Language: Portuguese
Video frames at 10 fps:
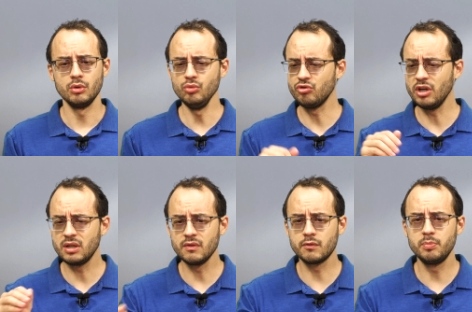no
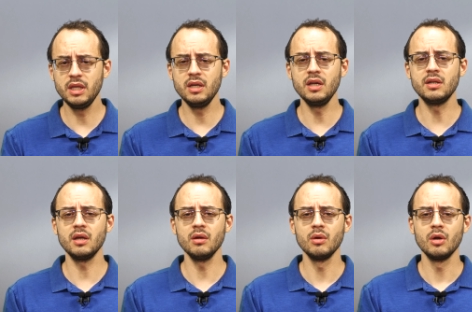centro
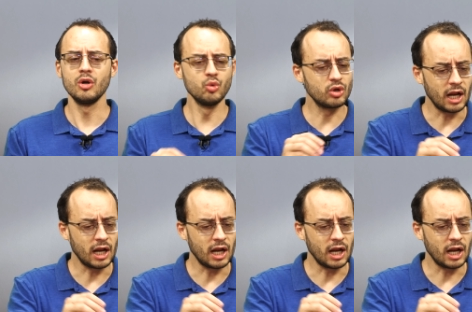espírita, no